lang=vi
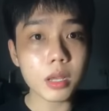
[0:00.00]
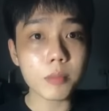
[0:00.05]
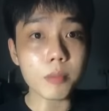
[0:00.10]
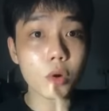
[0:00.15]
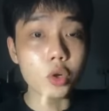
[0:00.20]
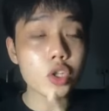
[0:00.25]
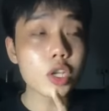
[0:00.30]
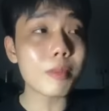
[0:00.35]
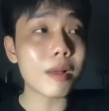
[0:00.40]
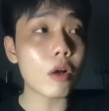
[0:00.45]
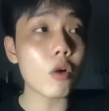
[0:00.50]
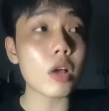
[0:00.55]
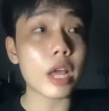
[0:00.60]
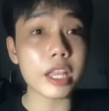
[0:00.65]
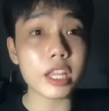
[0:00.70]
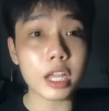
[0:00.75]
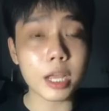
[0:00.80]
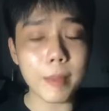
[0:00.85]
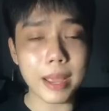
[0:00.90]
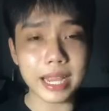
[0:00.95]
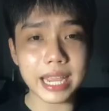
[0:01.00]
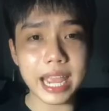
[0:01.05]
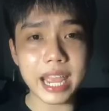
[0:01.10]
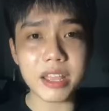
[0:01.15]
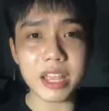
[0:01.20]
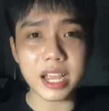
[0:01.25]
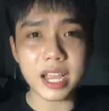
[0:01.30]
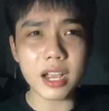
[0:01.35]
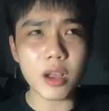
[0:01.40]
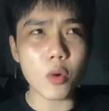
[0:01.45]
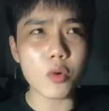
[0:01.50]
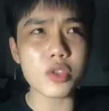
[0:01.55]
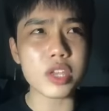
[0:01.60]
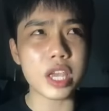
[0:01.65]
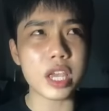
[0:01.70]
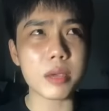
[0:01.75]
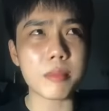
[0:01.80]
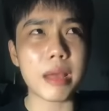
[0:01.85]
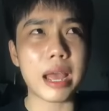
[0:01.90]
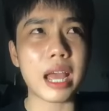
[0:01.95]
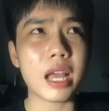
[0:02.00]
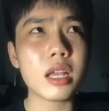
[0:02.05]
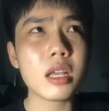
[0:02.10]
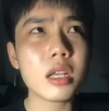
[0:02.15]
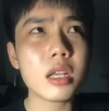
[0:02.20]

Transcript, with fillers: bữa trước bảo có kể cho các bạn nghe về cái câu chuyện mà